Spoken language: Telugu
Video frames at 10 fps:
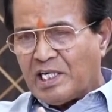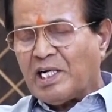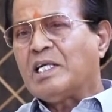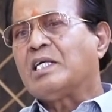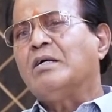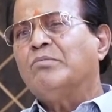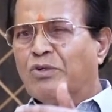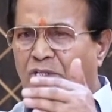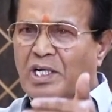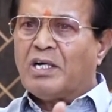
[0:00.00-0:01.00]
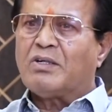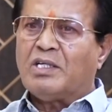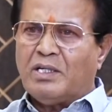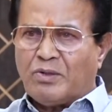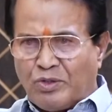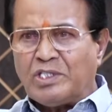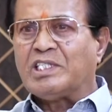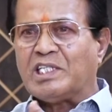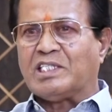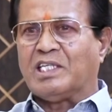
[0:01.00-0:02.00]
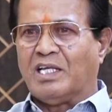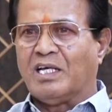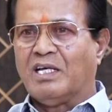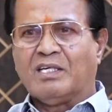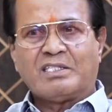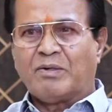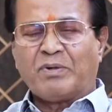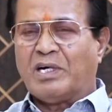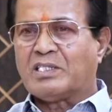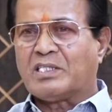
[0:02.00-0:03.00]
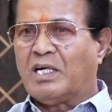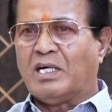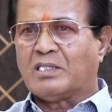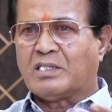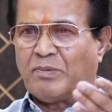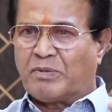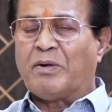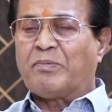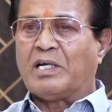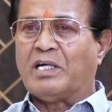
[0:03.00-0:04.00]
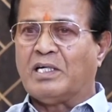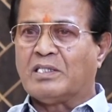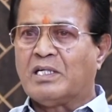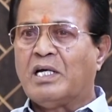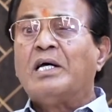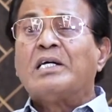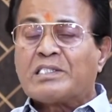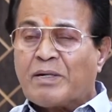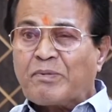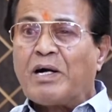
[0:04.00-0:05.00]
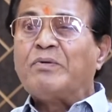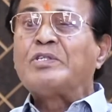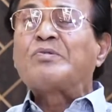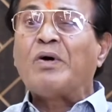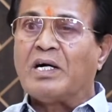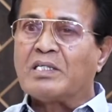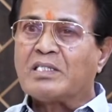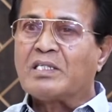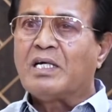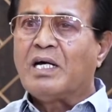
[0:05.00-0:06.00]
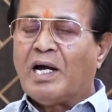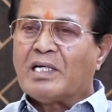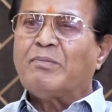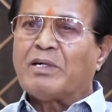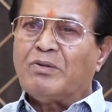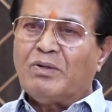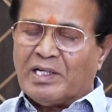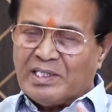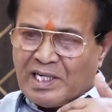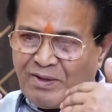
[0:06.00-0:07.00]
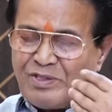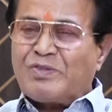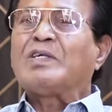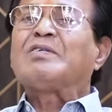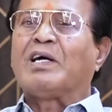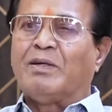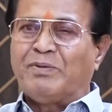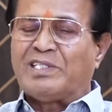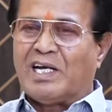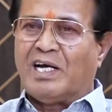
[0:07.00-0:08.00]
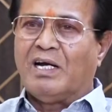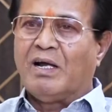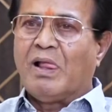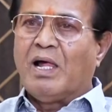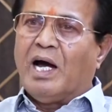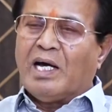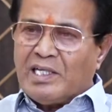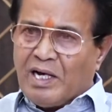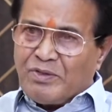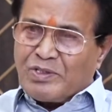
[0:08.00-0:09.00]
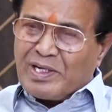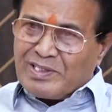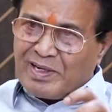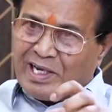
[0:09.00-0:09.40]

చేయడానికే మోదీ గారు ఈ కృషి చేసేది సబ్కా సాత్ సబ్కా ప్రయాస్ సబ్కా విశ్వాస్ అంటే మనం అందరికీ విశ్వాసం కల్పించాల అది ఆ విశ్వాసం